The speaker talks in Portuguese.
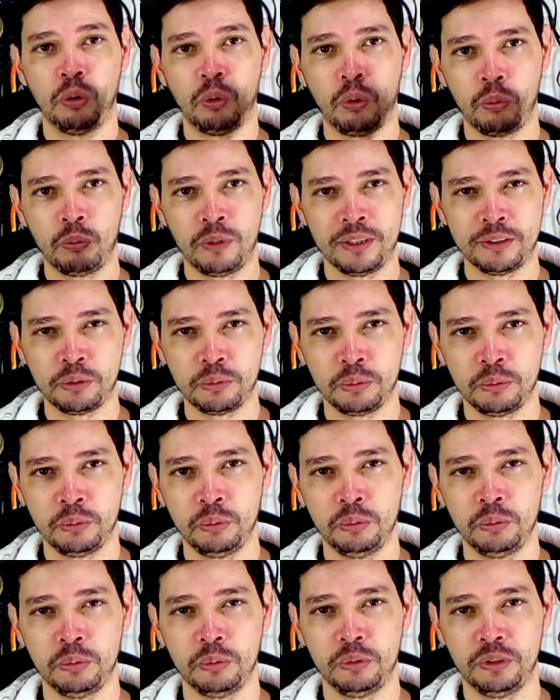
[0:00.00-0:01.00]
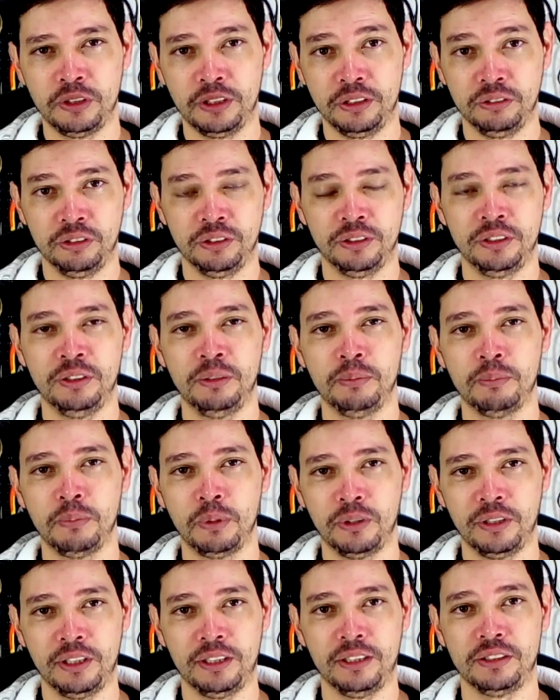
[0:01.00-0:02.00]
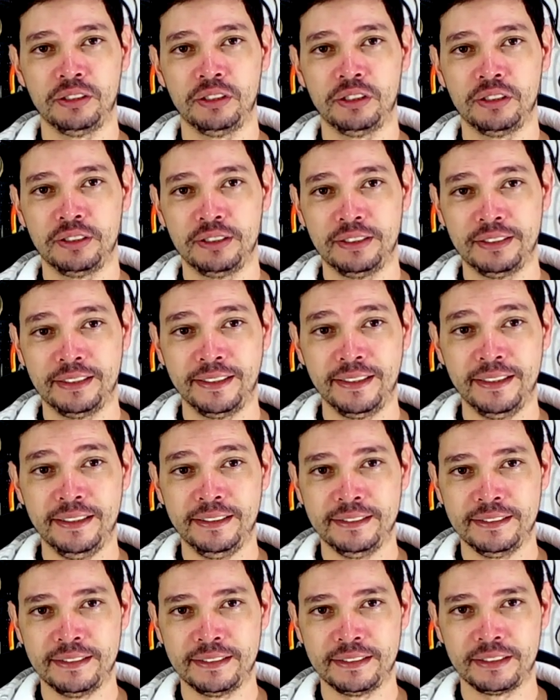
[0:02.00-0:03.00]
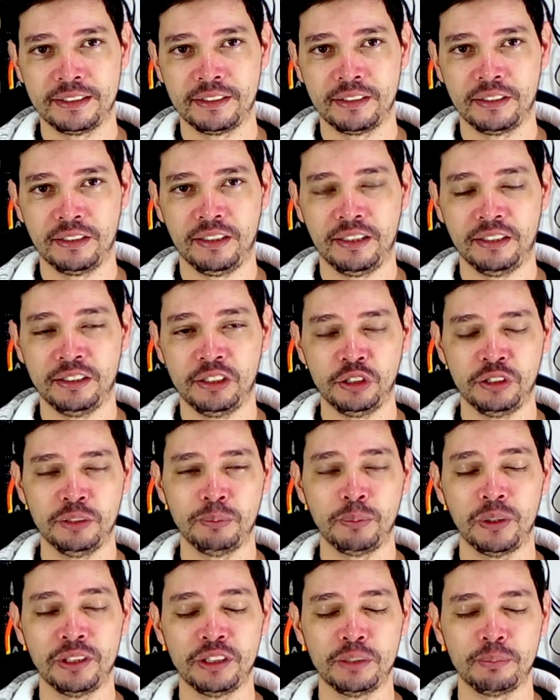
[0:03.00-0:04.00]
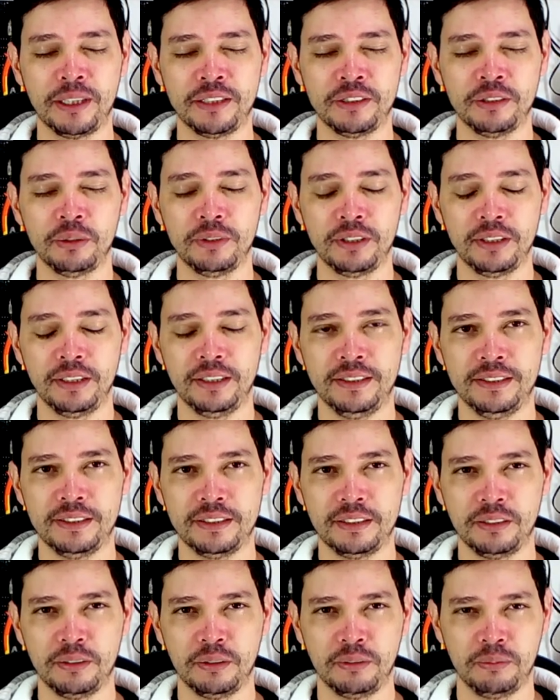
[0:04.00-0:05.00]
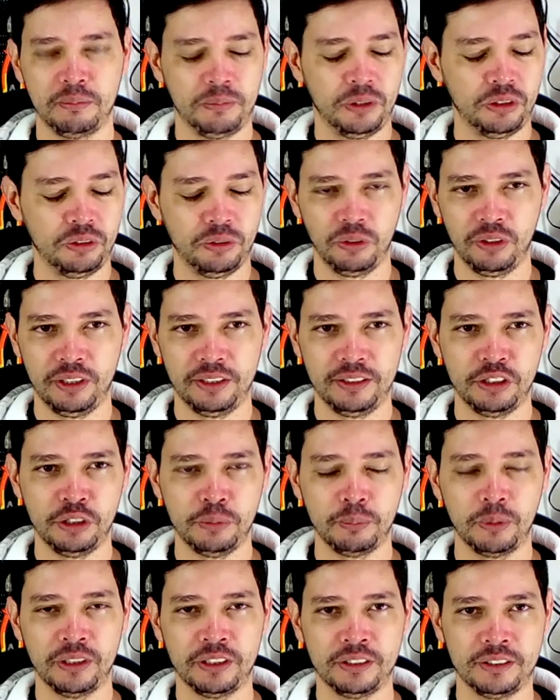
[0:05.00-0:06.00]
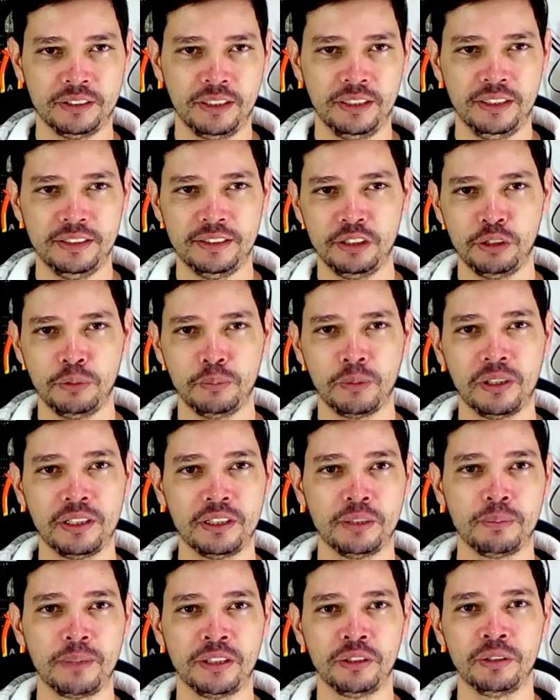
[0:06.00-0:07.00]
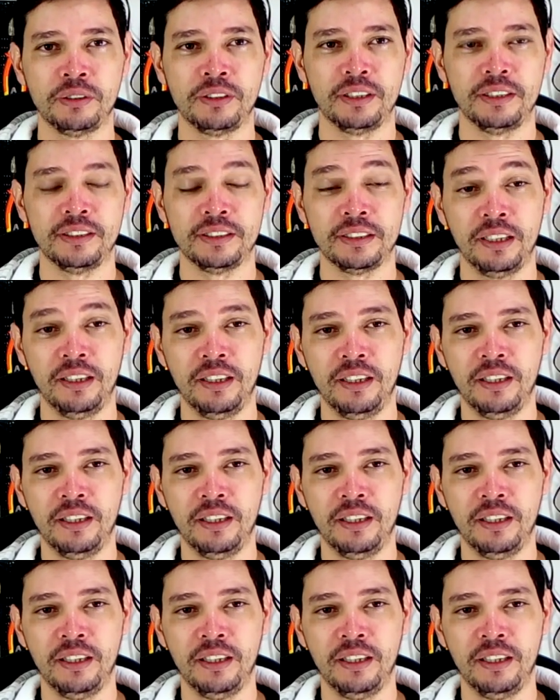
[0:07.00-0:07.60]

com o assunto Tenjin Boés 3. É Tenjin Brasil 3. Pode colocar Tenjin Boés 3, Tenjin Brasil 3.